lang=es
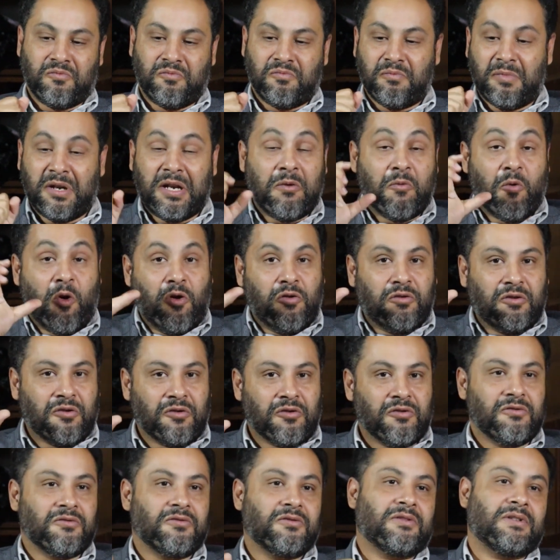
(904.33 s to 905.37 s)
un bribón,
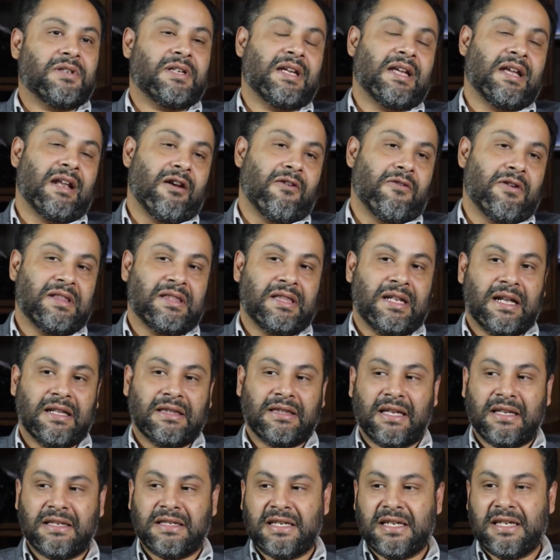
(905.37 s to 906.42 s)
¿no? que él
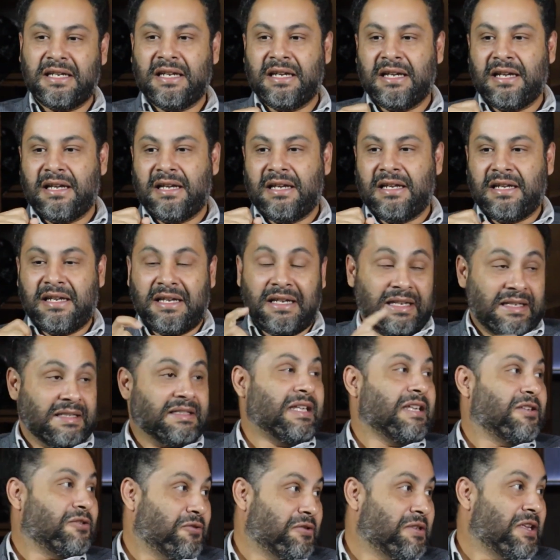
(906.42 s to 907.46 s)
retrata allí y que
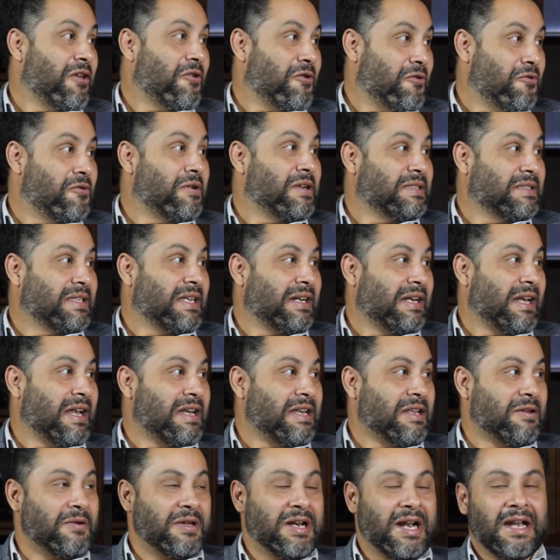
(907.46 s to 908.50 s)
está asociado con este
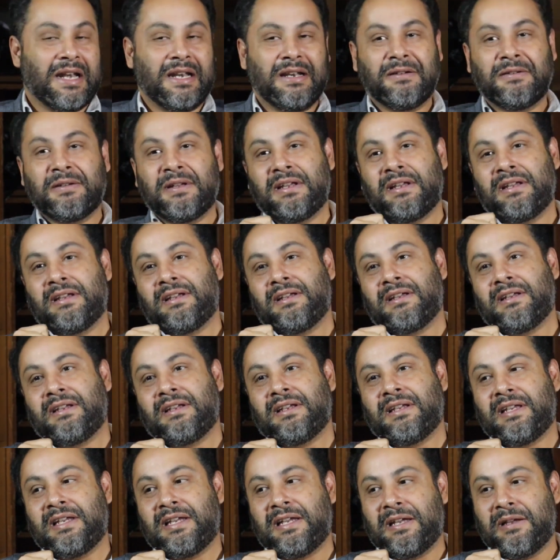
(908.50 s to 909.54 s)
clan liberal.
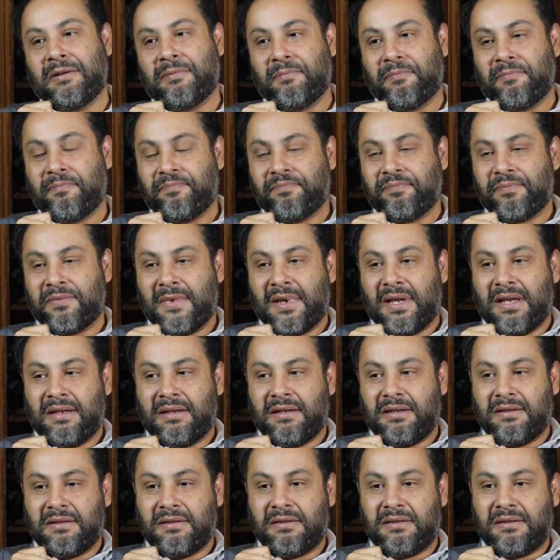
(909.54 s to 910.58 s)
Em,
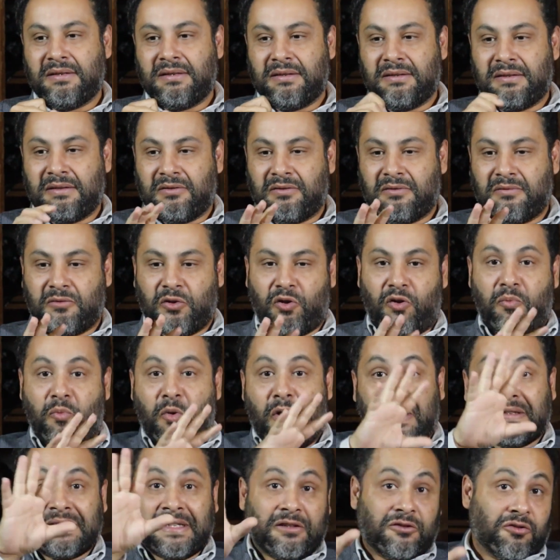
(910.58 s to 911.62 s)

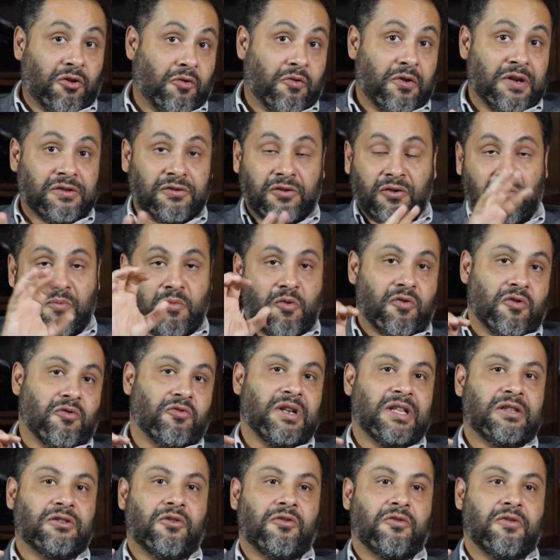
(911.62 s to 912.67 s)
como hace todo esto, como
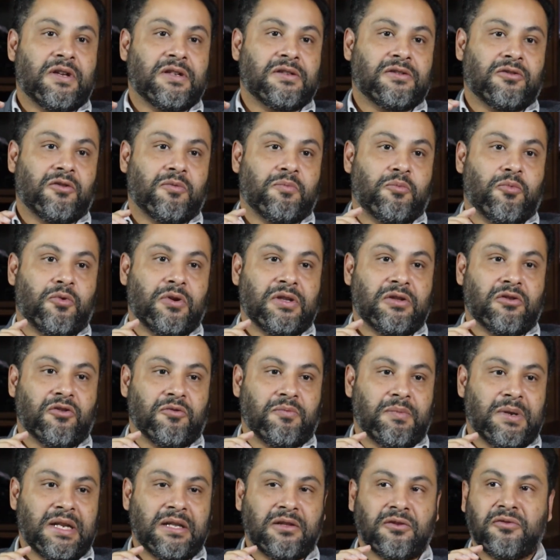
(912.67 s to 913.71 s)
reúne todo esto, pues
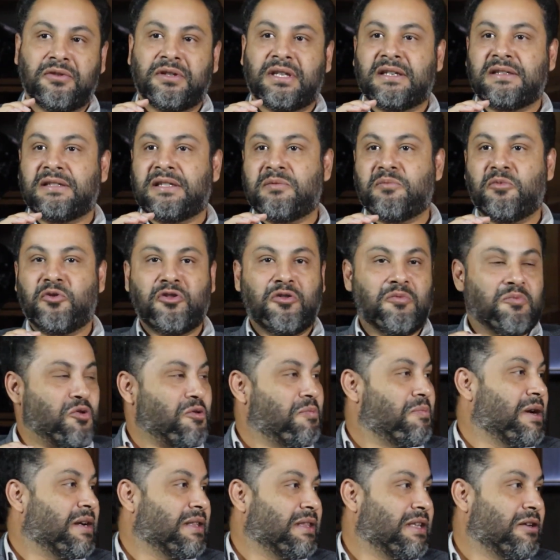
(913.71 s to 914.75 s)
nos brinda un testimonio
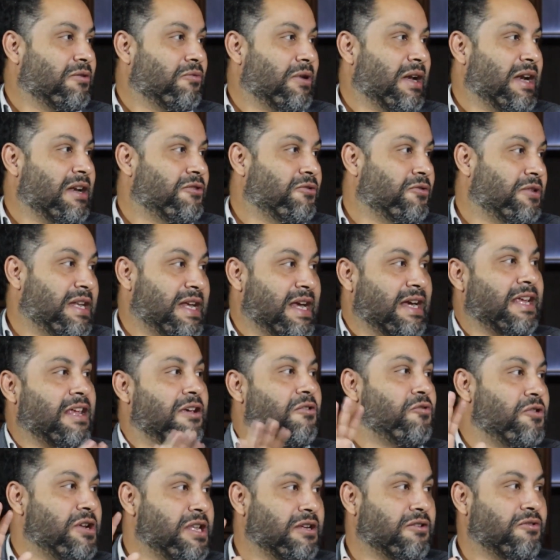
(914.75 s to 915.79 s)
muy particular, yo diría
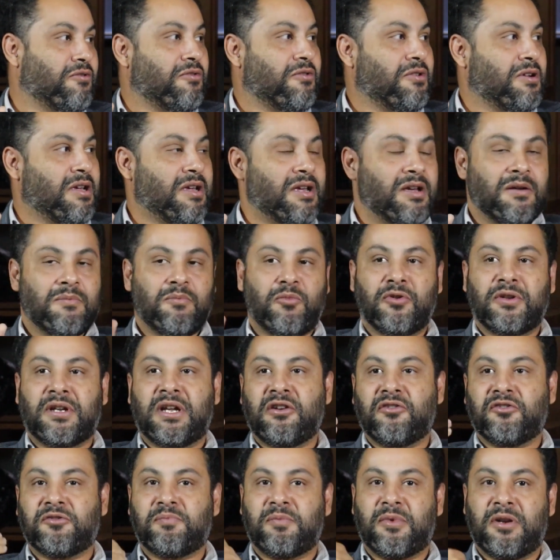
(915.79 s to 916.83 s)
que único,
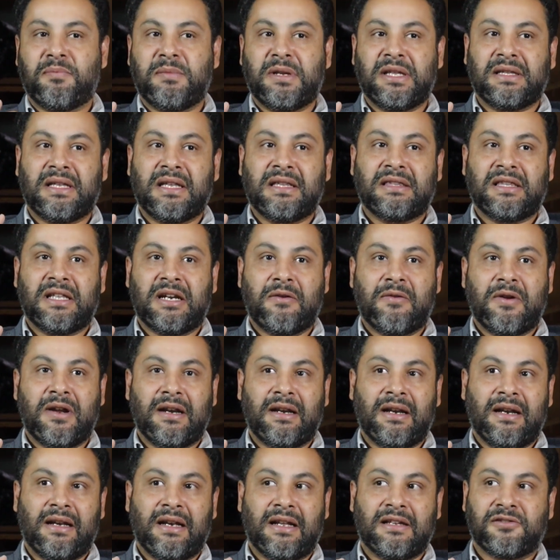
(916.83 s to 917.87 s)
porque nos permite
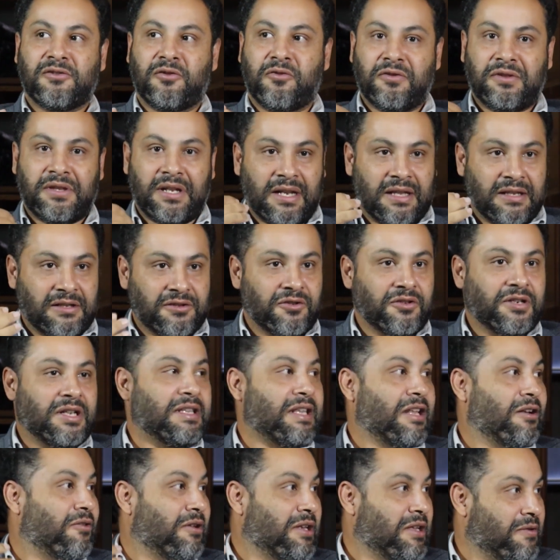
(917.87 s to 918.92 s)
entrever las contradicciones
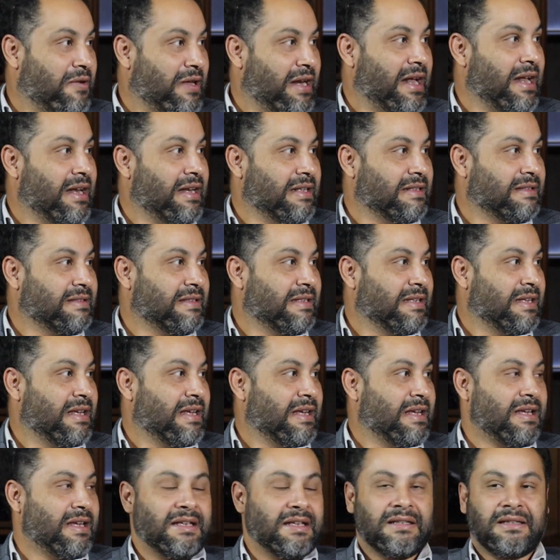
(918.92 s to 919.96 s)
de los liberales,
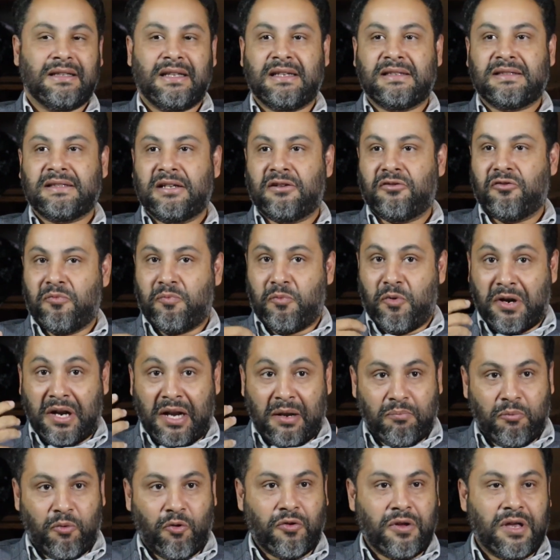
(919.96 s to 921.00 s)
de este grupo en
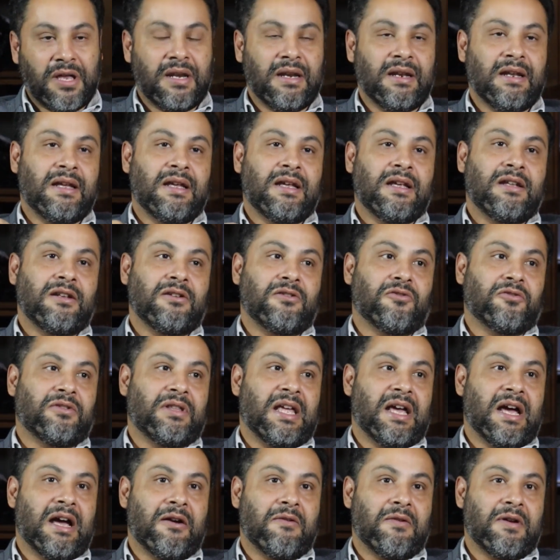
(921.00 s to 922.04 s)
el poder, nos
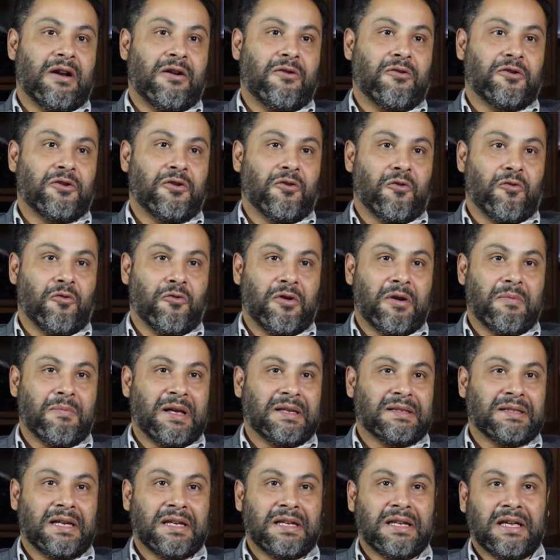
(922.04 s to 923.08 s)
deja ver lo que ocurre
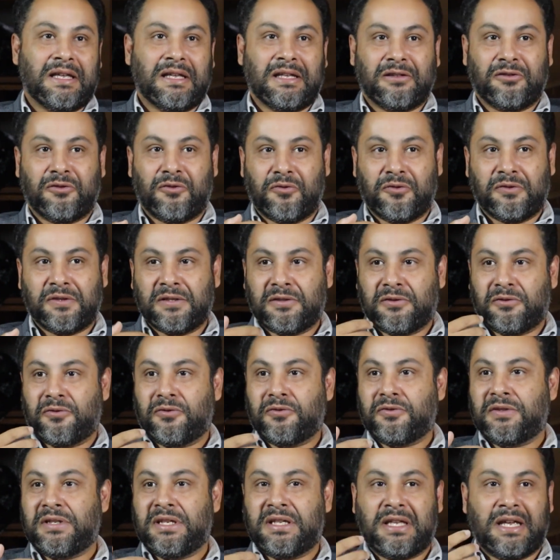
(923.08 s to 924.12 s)
más allá de todos
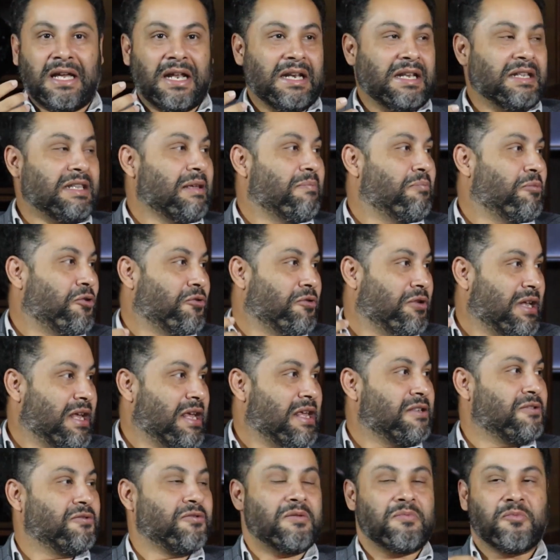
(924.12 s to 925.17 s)
estos ideales de
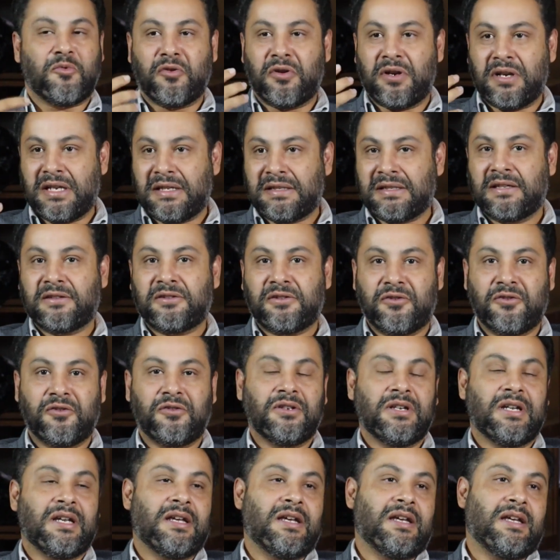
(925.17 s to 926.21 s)
progreso, de
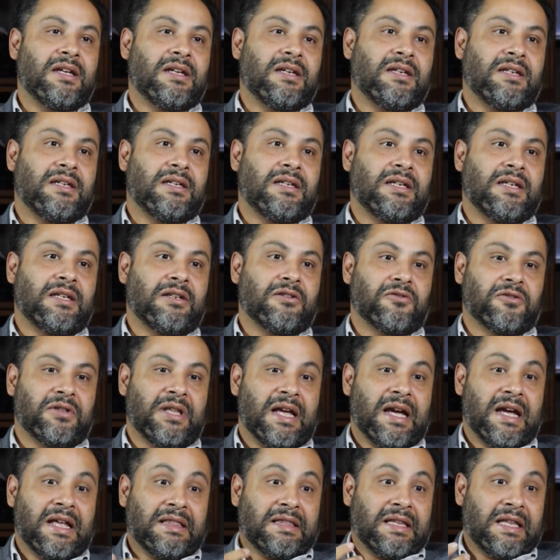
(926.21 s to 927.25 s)
modernización, y nos
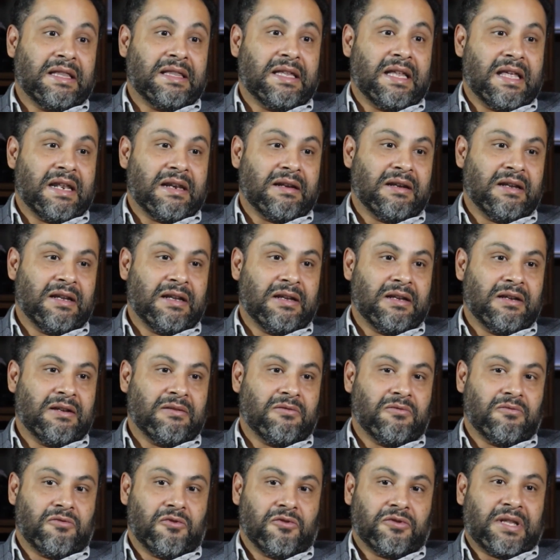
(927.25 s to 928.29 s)
deja entender
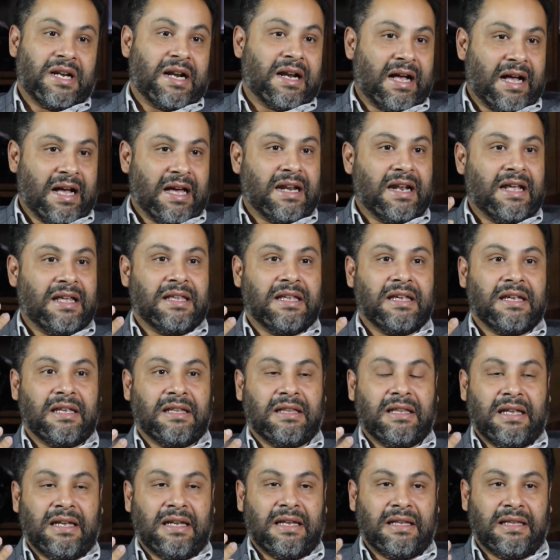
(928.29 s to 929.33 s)
otra cara
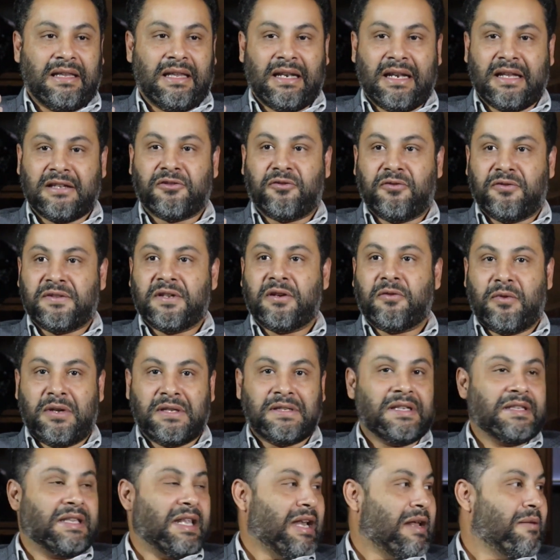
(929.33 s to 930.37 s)
de, las
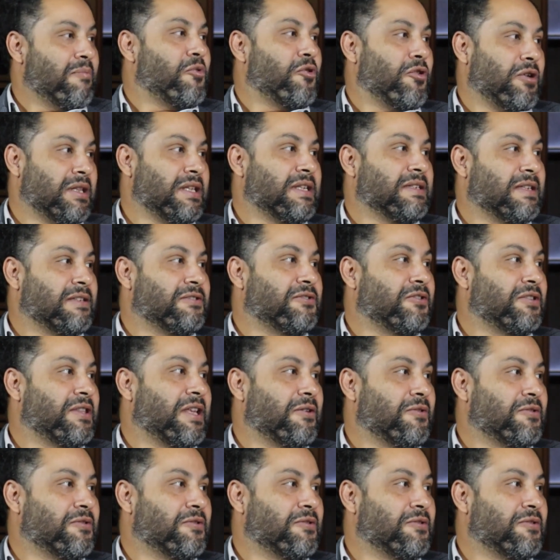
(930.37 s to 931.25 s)
consecuencias de la modernización de